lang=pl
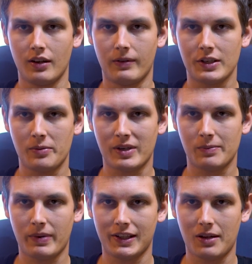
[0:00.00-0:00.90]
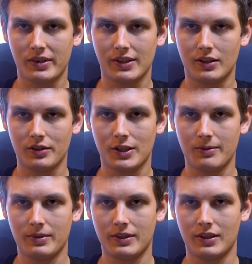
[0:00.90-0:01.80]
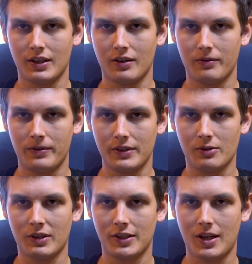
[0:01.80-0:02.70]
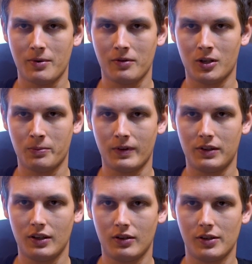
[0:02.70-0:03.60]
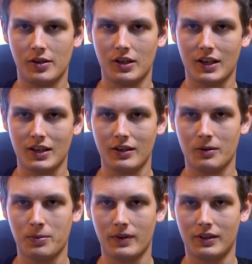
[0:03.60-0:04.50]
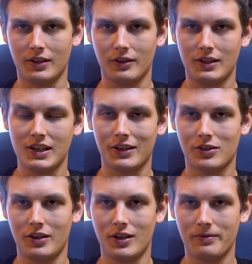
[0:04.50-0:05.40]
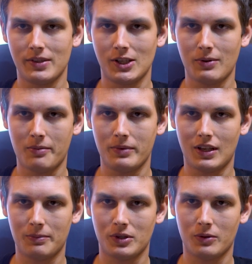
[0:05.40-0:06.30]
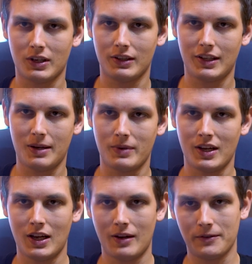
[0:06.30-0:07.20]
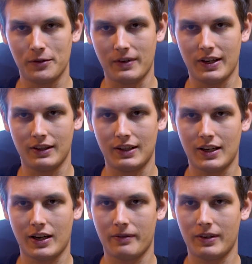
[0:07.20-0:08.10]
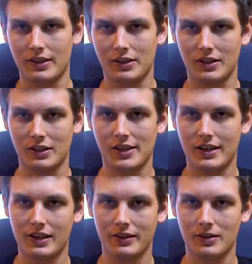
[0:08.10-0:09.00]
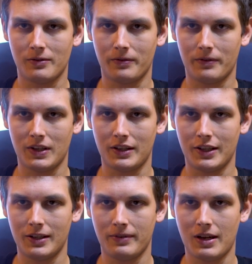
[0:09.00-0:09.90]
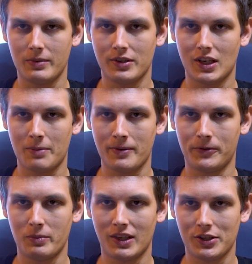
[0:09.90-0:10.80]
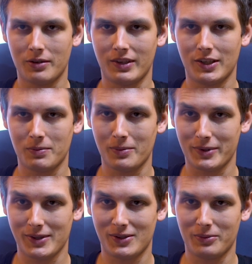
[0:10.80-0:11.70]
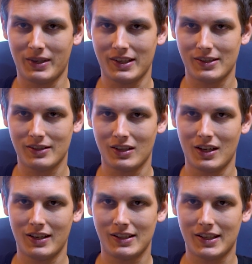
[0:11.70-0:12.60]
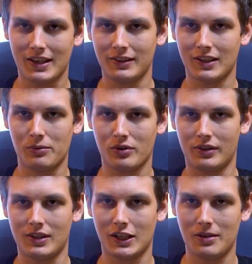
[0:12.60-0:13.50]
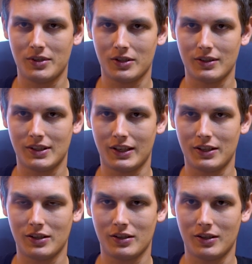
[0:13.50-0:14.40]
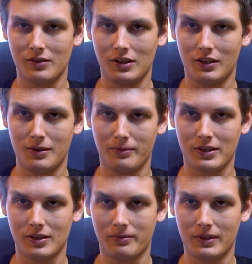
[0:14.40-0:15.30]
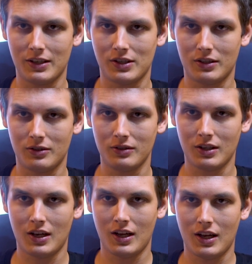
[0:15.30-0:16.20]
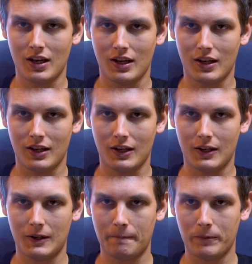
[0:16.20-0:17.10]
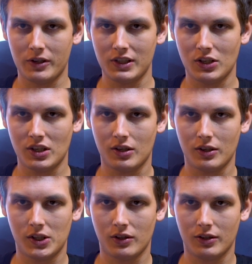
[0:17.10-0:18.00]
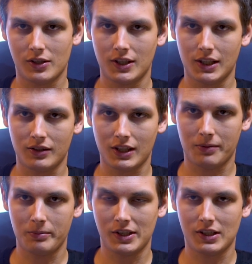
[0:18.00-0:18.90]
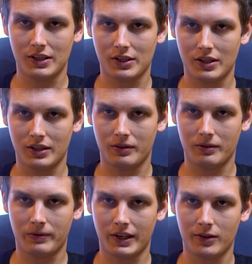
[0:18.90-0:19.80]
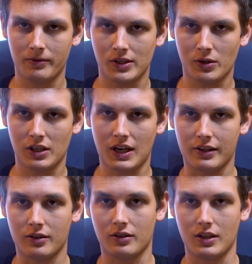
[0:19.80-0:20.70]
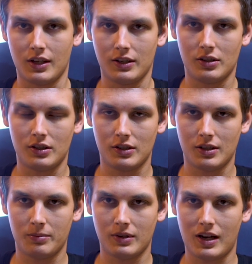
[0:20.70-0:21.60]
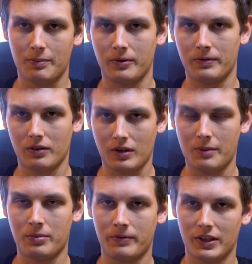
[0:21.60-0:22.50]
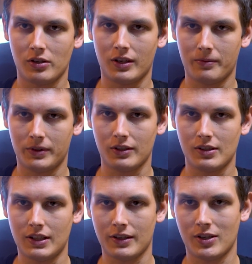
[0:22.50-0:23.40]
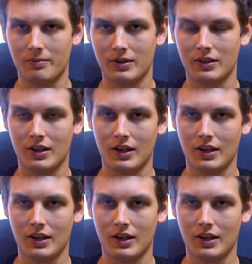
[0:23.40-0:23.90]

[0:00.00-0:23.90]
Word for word: ważnym aspektem jest to, żeby wysłać demo w odpowiedniej godzinie i odpowiedniego dnia, czyli nie wysyłamy na przykład dem w święta, w jakieś niedzielę, czy wtedy, kiedy wiemy, że na pewno menedżer będzie po prostu bardzo zajęty, na przykład na jakimś koncercie, czy jakimś innym ważnym wydarzeniu. No i jeżeli chodzi o godzinę, to tak myślę, że warto wysłać rano, czyli żeby albo, albo wieczorem w nocy, tak żeby